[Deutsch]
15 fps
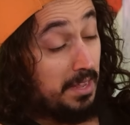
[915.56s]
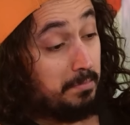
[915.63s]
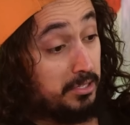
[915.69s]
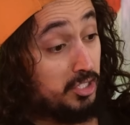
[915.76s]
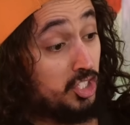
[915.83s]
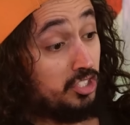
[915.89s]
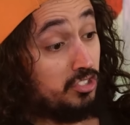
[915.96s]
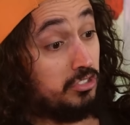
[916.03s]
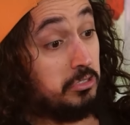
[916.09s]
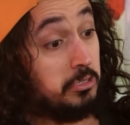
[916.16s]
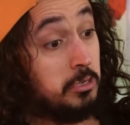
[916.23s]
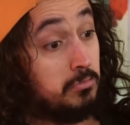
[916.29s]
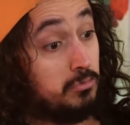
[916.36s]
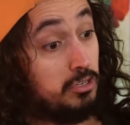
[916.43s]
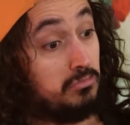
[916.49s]
dann passiert ist,
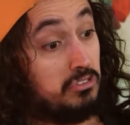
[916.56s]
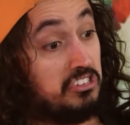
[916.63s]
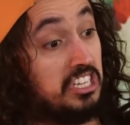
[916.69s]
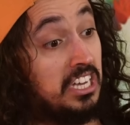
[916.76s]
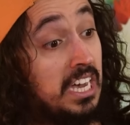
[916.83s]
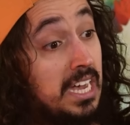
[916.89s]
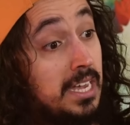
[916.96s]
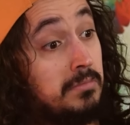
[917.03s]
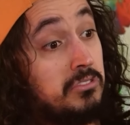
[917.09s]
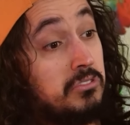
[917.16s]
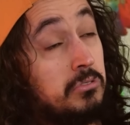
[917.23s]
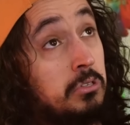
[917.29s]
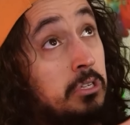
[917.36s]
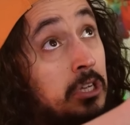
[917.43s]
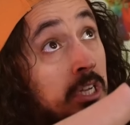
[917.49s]
wir nehmen die
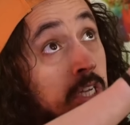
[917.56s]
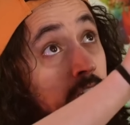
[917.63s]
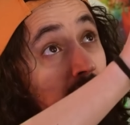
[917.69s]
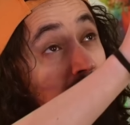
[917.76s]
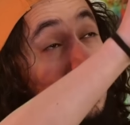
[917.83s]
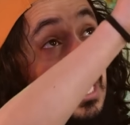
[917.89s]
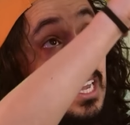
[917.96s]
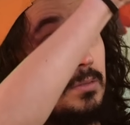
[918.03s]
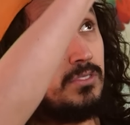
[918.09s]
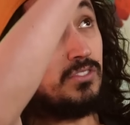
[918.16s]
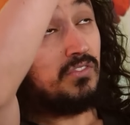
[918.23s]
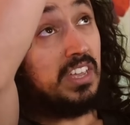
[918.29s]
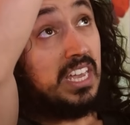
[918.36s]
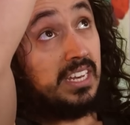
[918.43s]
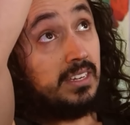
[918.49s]
Dirhams,
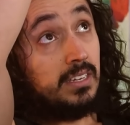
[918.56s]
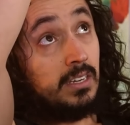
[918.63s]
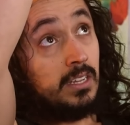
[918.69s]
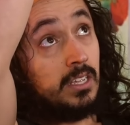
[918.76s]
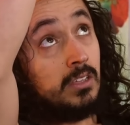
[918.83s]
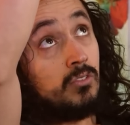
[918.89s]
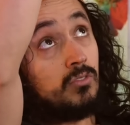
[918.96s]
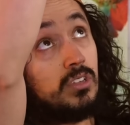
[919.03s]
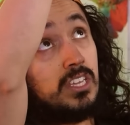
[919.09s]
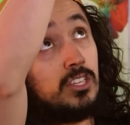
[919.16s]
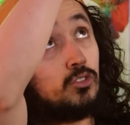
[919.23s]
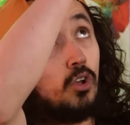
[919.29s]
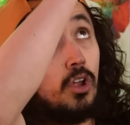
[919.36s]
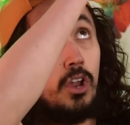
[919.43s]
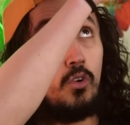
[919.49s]
Dirhams werden
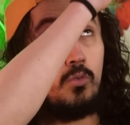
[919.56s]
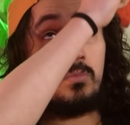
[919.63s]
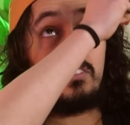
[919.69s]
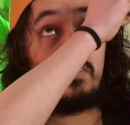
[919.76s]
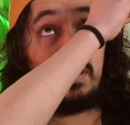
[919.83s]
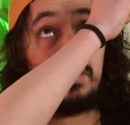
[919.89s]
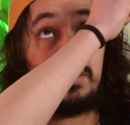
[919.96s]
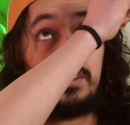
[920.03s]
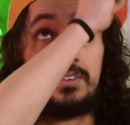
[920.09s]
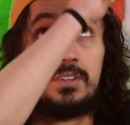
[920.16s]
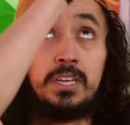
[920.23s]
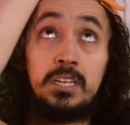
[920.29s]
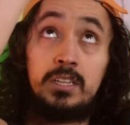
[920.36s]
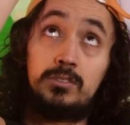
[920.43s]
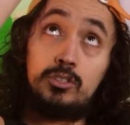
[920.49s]
in Dollar umgewandelt,
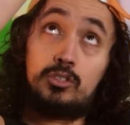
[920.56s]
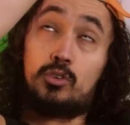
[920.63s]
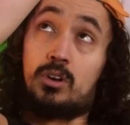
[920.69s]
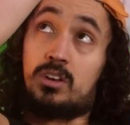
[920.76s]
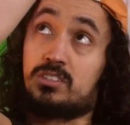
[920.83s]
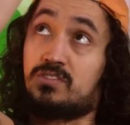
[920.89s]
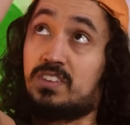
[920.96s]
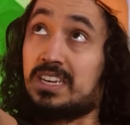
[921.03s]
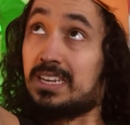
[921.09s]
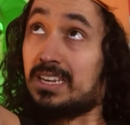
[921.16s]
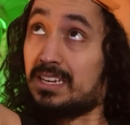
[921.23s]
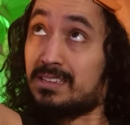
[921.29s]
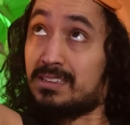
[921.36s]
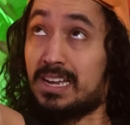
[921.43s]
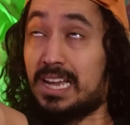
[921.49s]
die Dollars werden an,
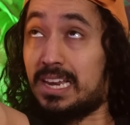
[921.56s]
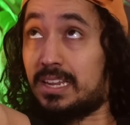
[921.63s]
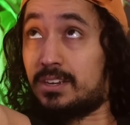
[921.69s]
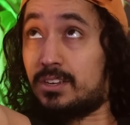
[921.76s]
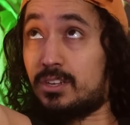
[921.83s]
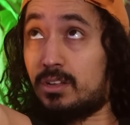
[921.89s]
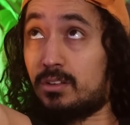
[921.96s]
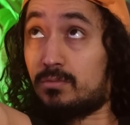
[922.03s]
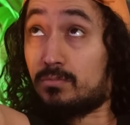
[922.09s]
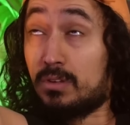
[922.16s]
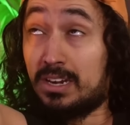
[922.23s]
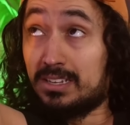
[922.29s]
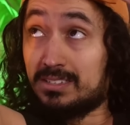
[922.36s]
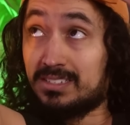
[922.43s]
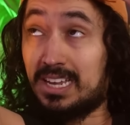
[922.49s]
den Thailänder,
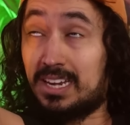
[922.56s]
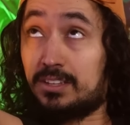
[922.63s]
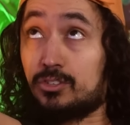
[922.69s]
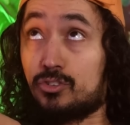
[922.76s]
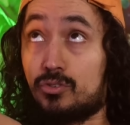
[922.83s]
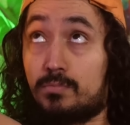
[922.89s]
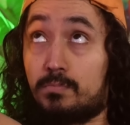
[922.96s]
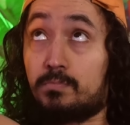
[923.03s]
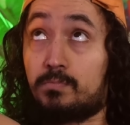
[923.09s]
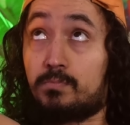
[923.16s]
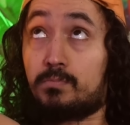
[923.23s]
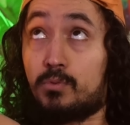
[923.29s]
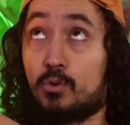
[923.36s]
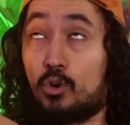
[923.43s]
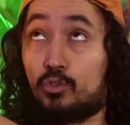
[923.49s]
an das thailändische
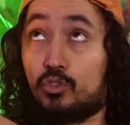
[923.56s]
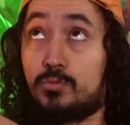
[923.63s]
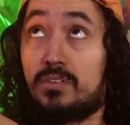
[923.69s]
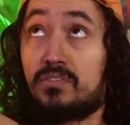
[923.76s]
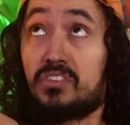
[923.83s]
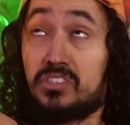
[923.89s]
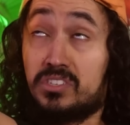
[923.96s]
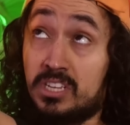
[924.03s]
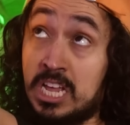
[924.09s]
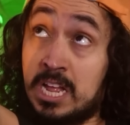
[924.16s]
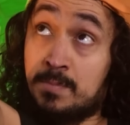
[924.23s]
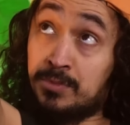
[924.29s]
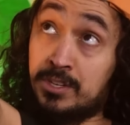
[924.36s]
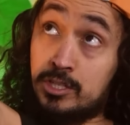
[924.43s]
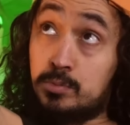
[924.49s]
Konto überwiesen,
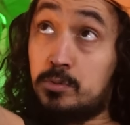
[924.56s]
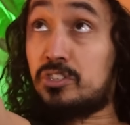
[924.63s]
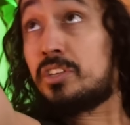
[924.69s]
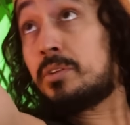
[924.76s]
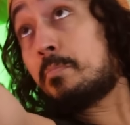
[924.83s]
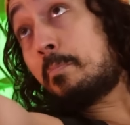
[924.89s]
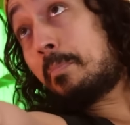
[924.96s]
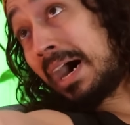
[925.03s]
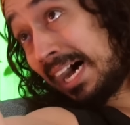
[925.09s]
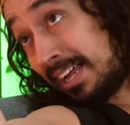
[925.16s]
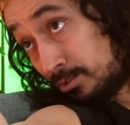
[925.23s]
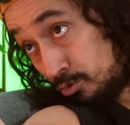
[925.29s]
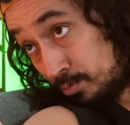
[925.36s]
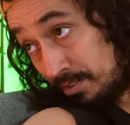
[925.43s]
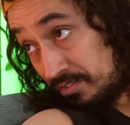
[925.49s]
das wird in
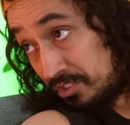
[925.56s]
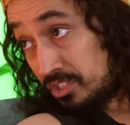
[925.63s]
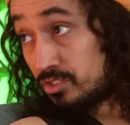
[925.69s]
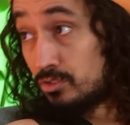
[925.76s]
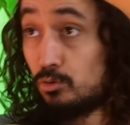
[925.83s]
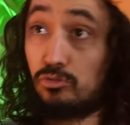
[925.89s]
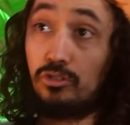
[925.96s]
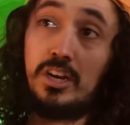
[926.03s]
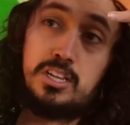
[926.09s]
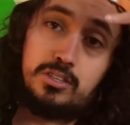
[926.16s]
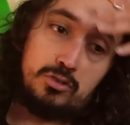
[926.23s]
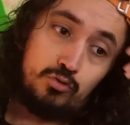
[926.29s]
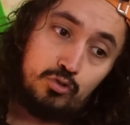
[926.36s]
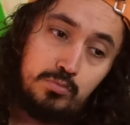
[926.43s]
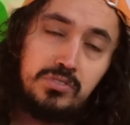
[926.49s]
Bart überwiesen und dann hat
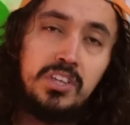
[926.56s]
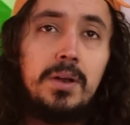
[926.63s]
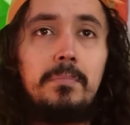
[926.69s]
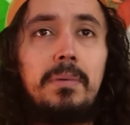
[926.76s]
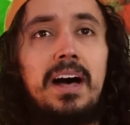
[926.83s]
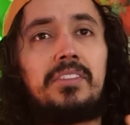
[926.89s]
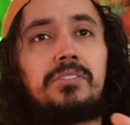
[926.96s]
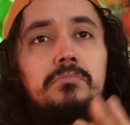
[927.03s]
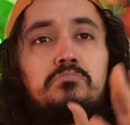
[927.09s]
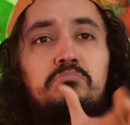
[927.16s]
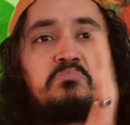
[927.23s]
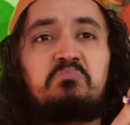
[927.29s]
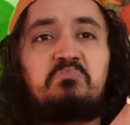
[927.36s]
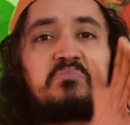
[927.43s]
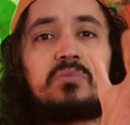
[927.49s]
der Typ seine Bart.
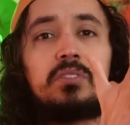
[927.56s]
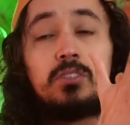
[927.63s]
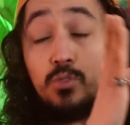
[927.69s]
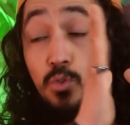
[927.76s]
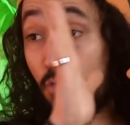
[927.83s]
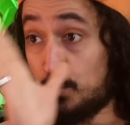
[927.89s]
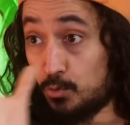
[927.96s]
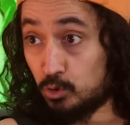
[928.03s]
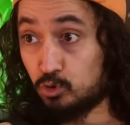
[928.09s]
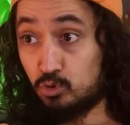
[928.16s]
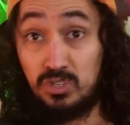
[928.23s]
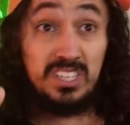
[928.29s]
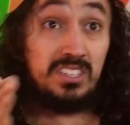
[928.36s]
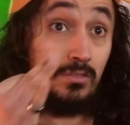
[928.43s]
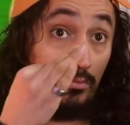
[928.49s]
So
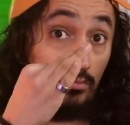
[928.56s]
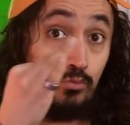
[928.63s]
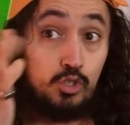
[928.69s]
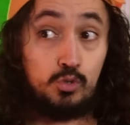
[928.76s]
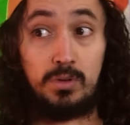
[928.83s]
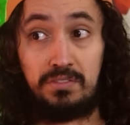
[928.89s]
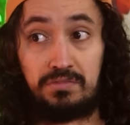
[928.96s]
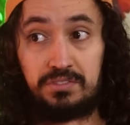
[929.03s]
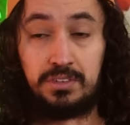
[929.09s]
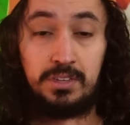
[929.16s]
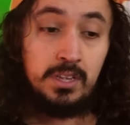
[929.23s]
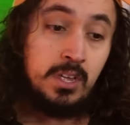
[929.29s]
funktioniert Swift.